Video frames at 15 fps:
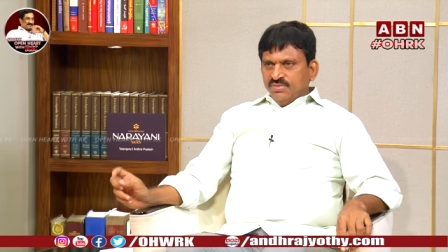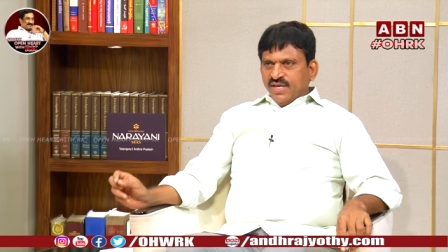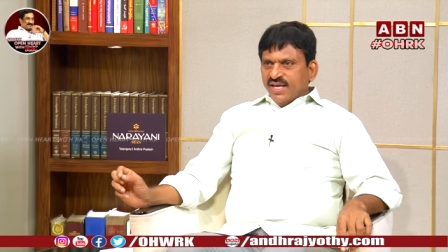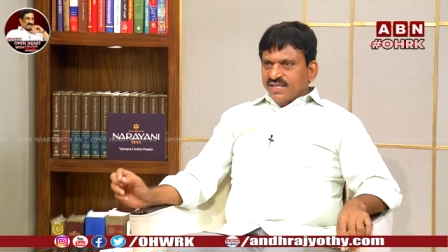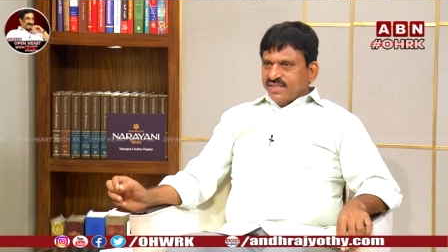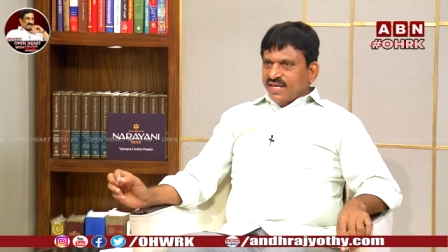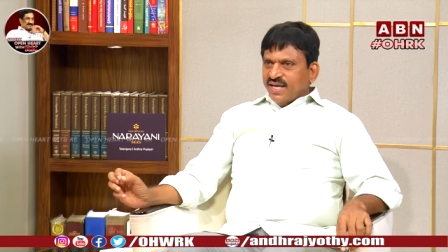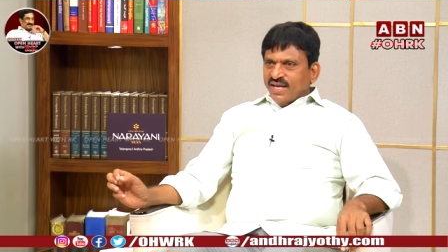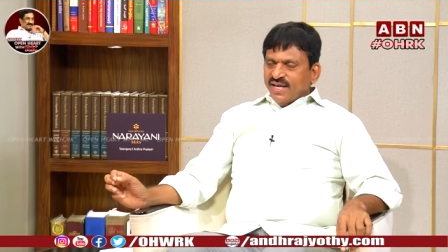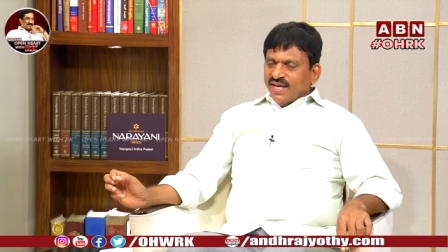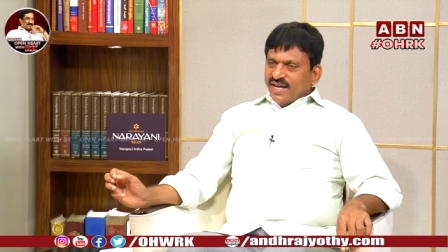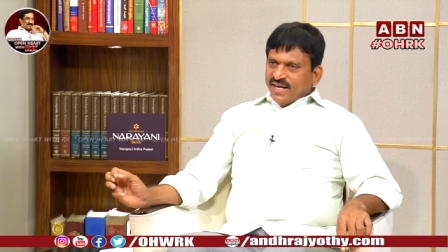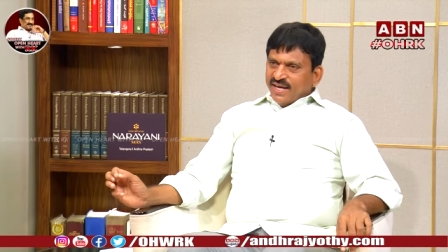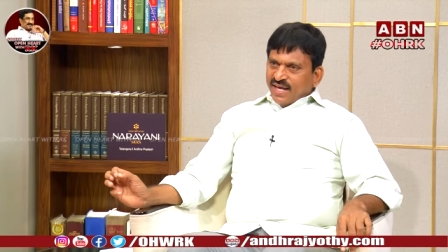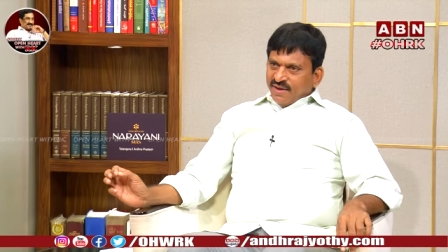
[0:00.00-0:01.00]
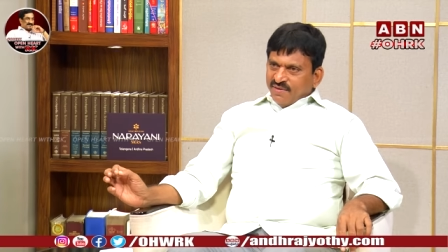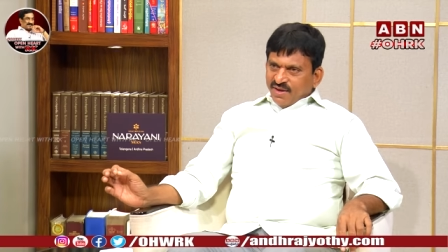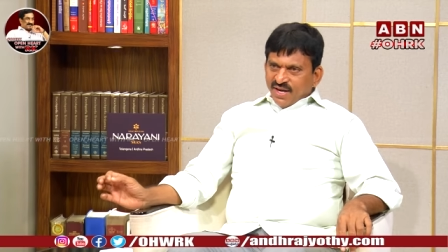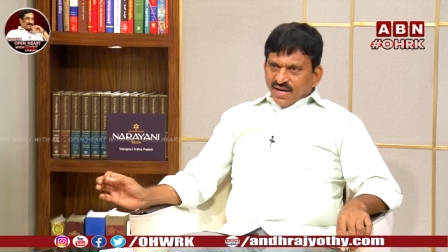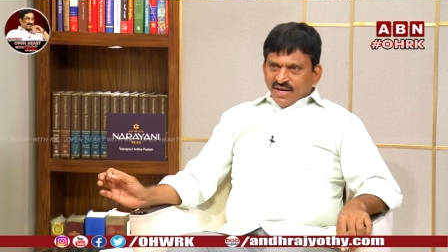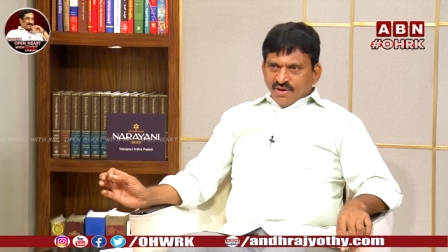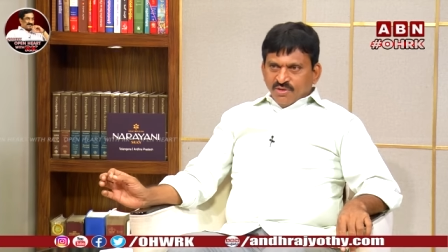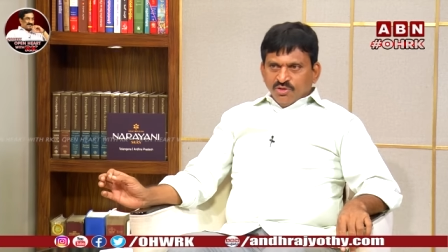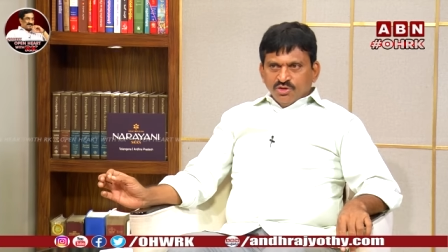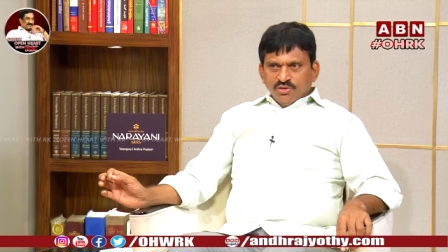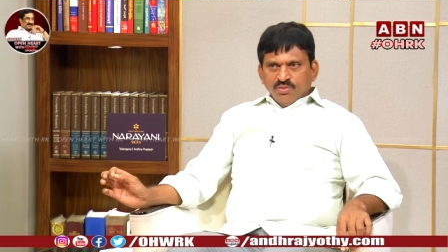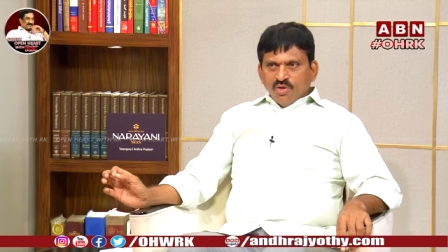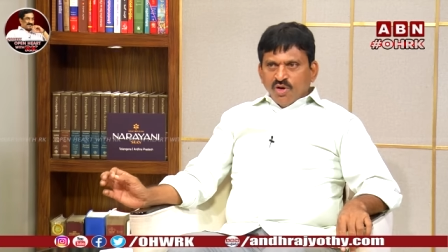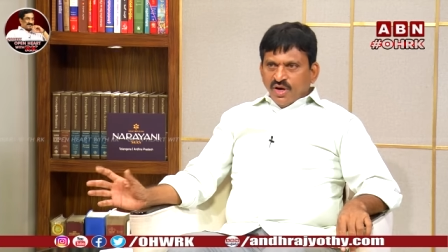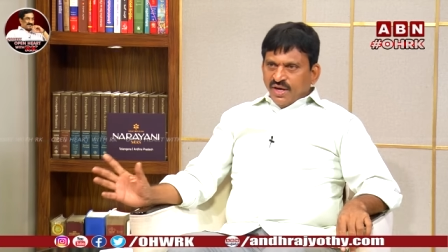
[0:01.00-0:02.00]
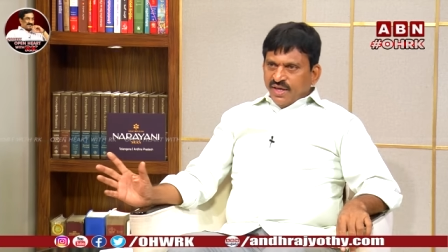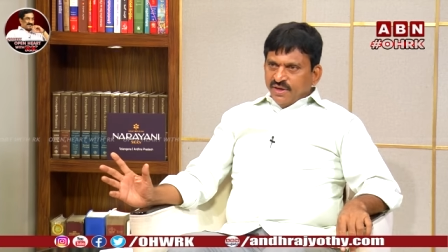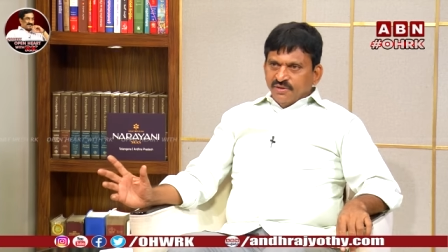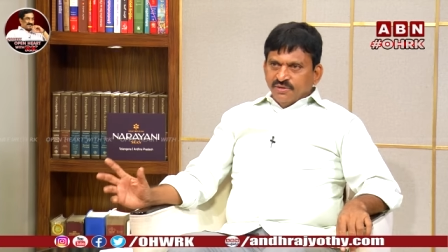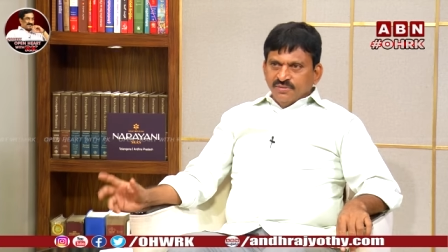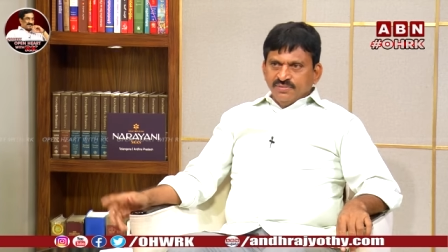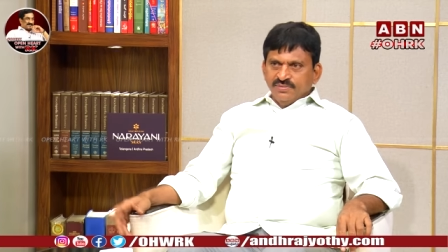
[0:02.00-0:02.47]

కేసీఆర్ గారిని కలవాలన్న రోజు మార్నింగ్